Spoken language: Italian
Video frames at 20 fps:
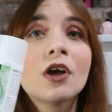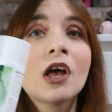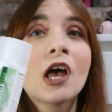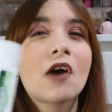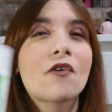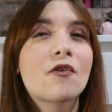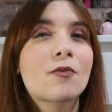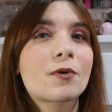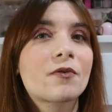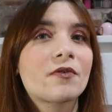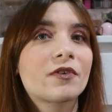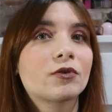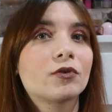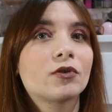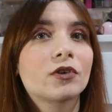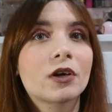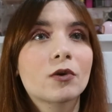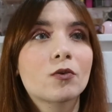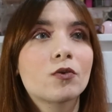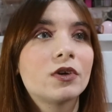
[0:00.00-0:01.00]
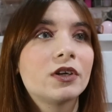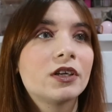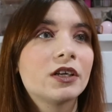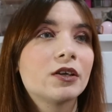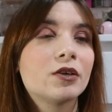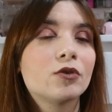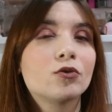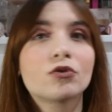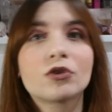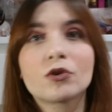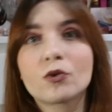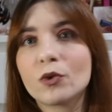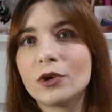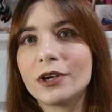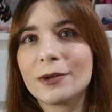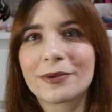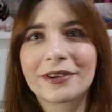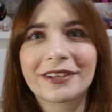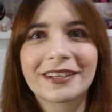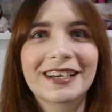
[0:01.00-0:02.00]
ho provato anche quelli, tutti quelli
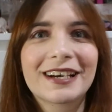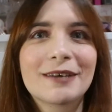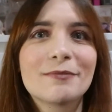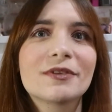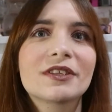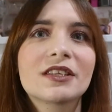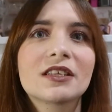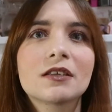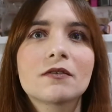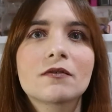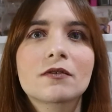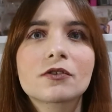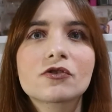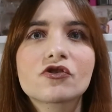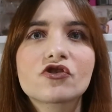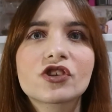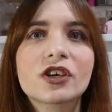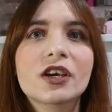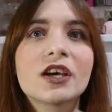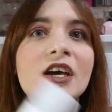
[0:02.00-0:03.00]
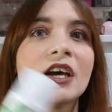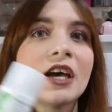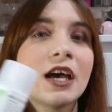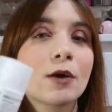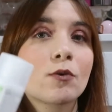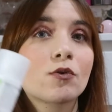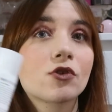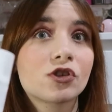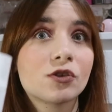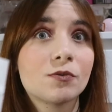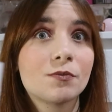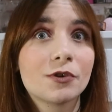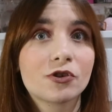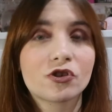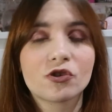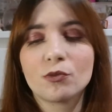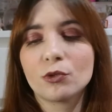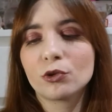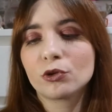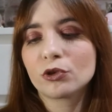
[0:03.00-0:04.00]
praticamente di Rocher e questo mi
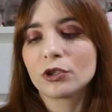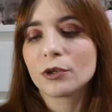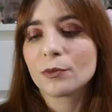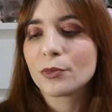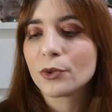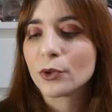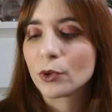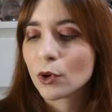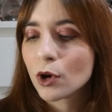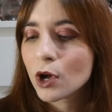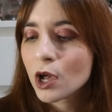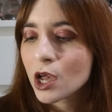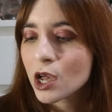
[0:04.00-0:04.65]
piace molto di più,